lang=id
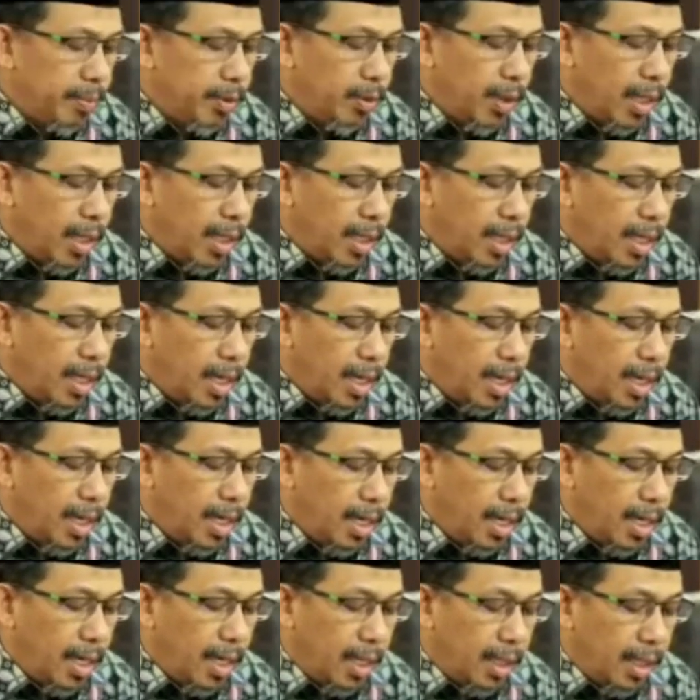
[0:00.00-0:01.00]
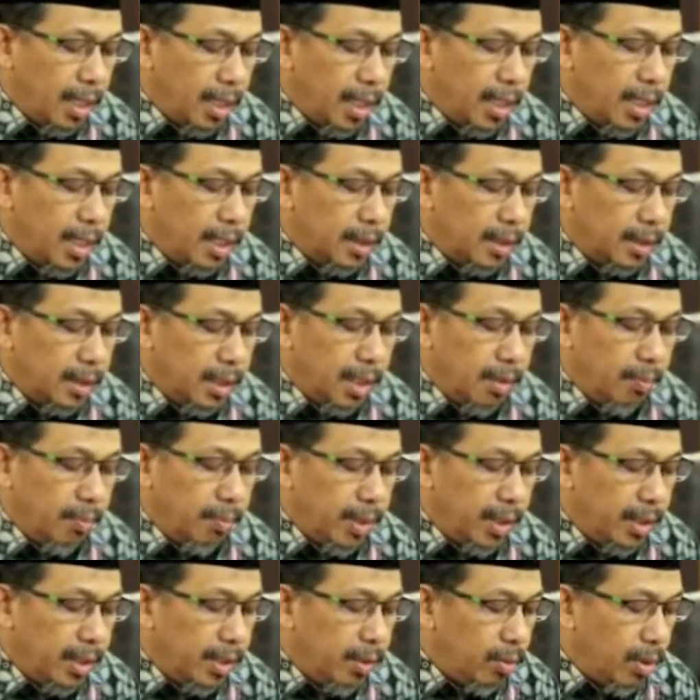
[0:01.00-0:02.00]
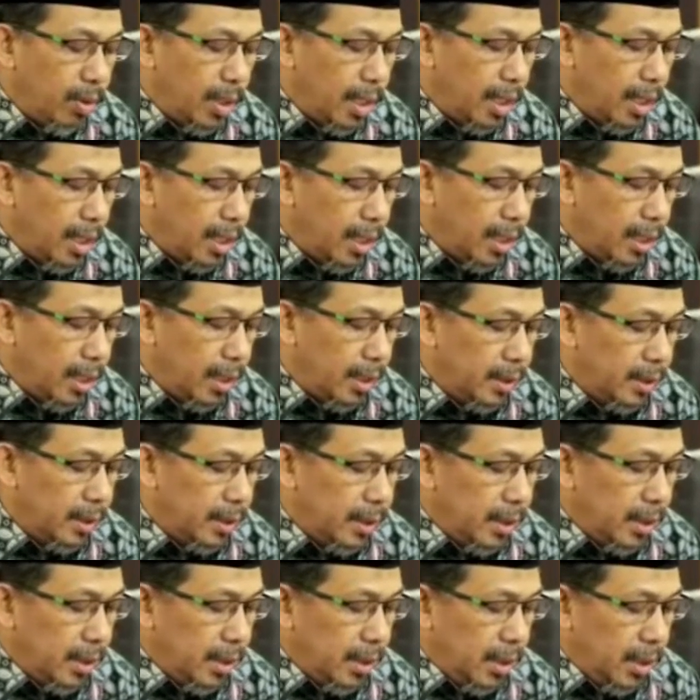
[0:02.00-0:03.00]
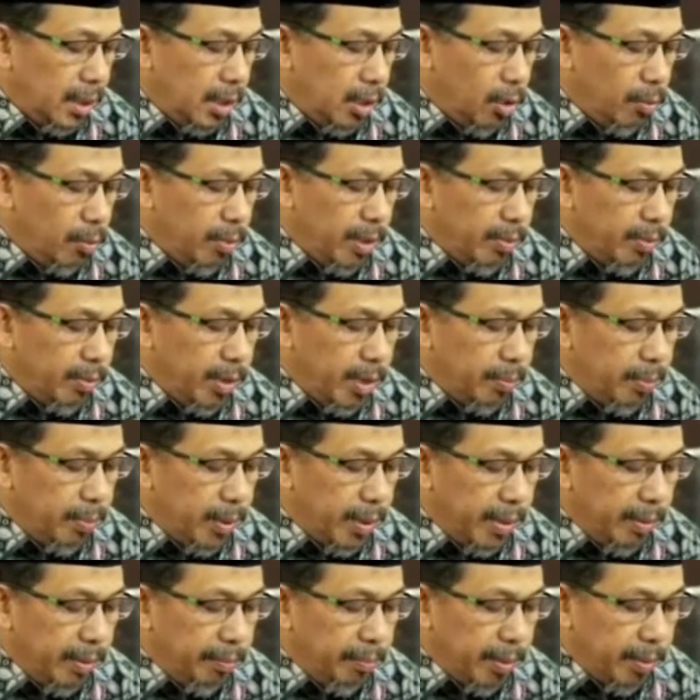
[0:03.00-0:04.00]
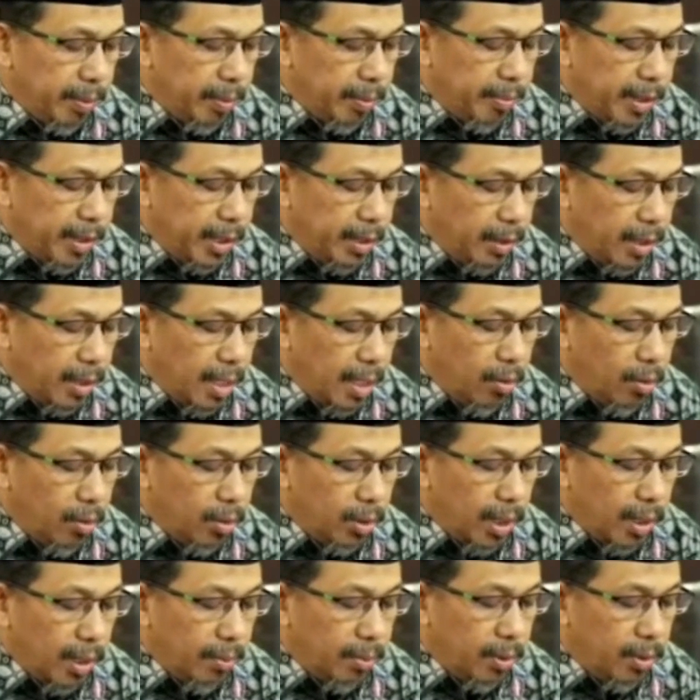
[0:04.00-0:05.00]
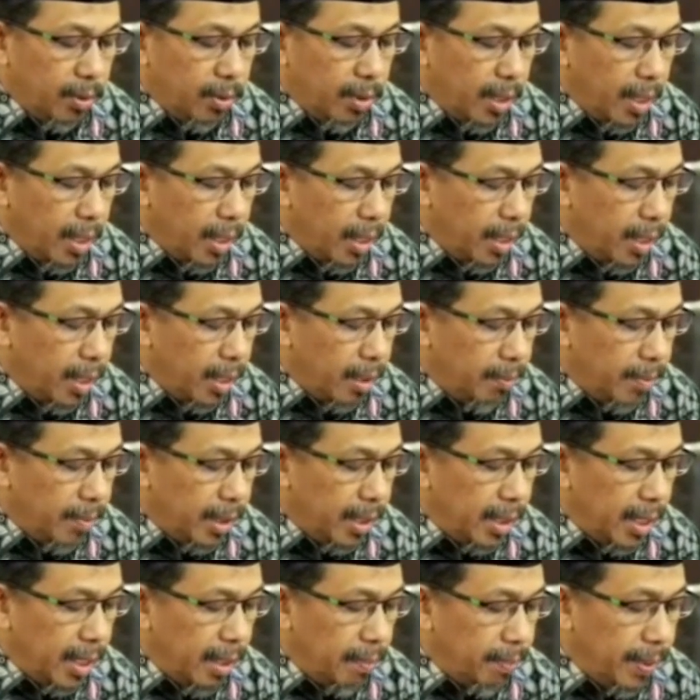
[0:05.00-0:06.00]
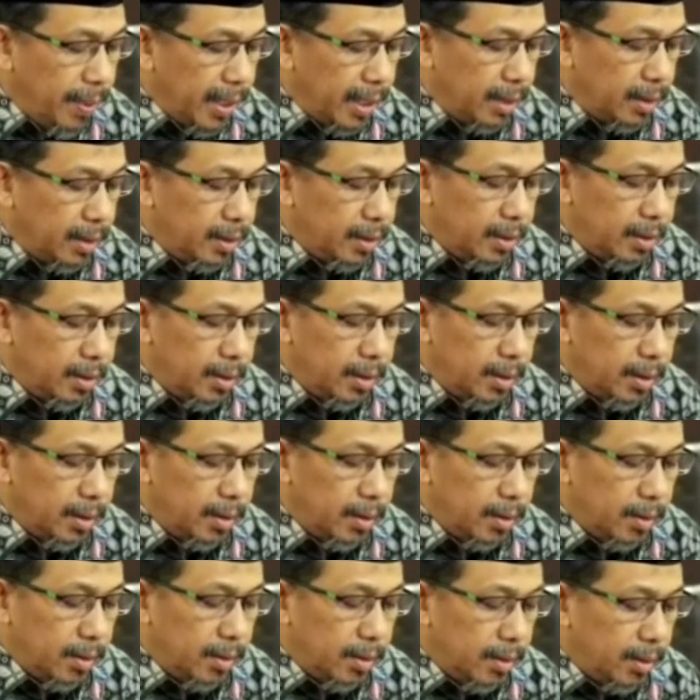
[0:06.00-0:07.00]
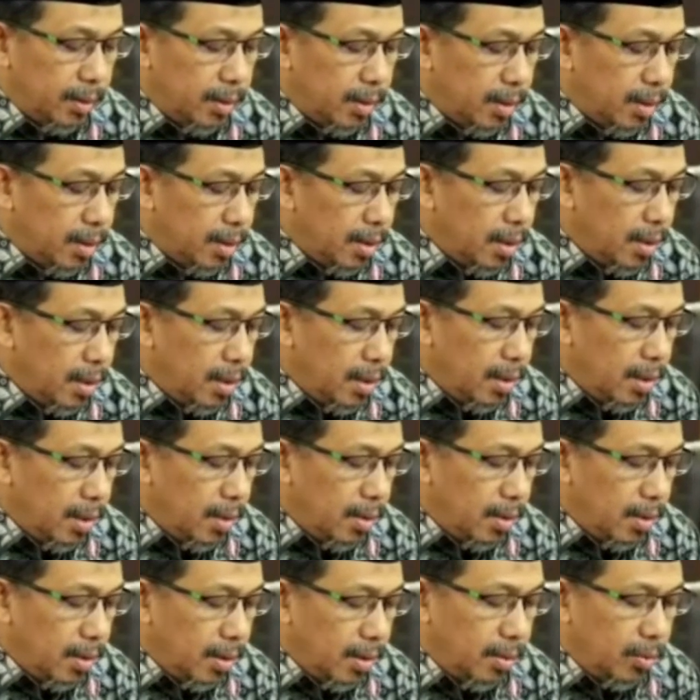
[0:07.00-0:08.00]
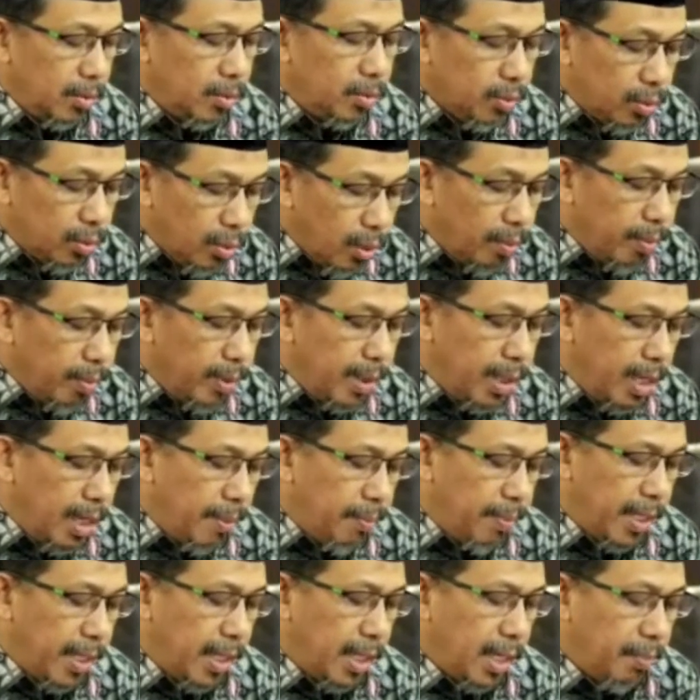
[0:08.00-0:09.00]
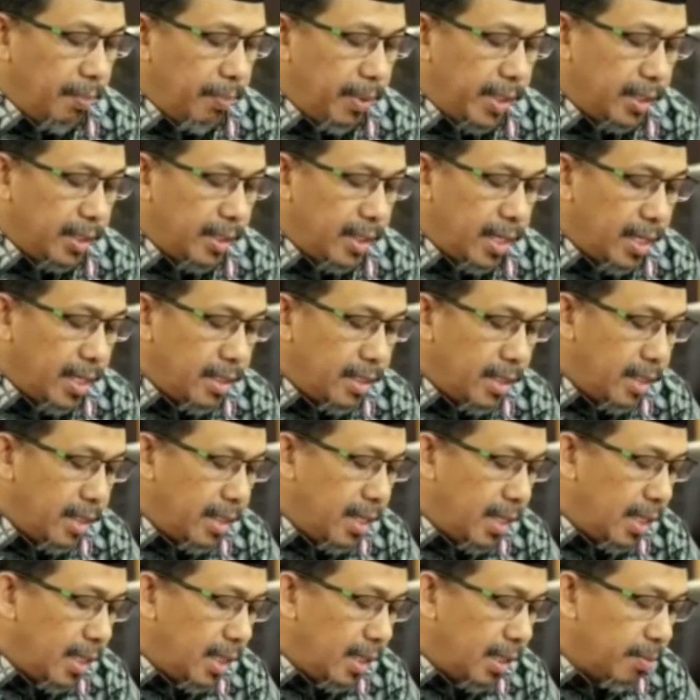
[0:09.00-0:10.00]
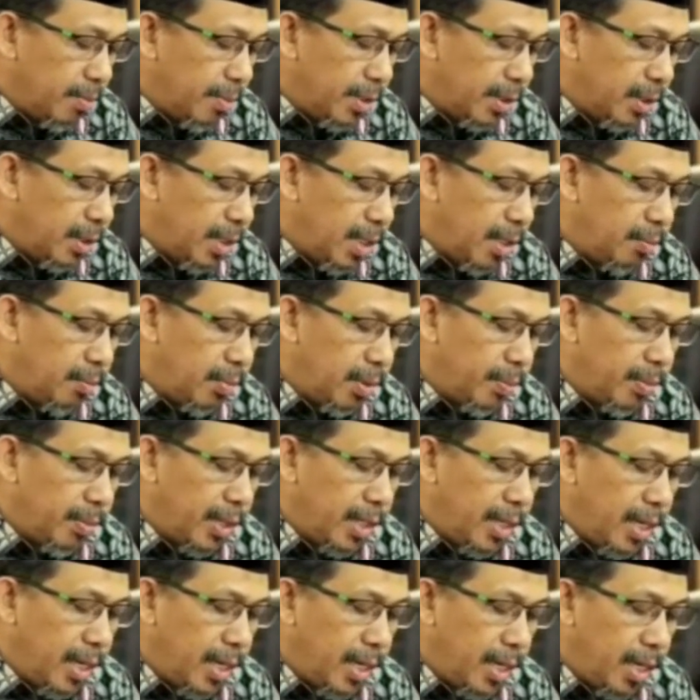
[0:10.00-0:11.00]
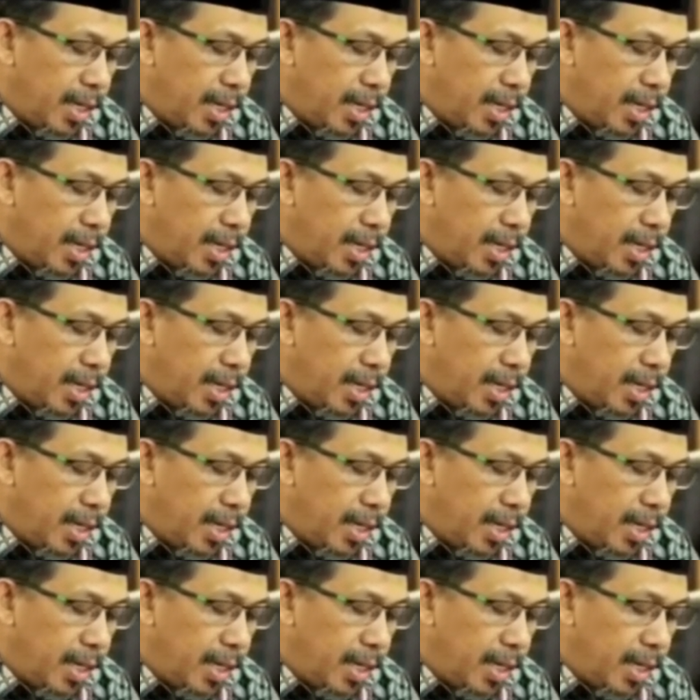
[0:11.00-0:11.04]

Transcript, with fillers: tetap memperhatikan dua variabel yang harus dipenuhi sesuai dengan peraturan Menteri PPPA yakni kelembagaan dan pemenuhan hak-hak anak.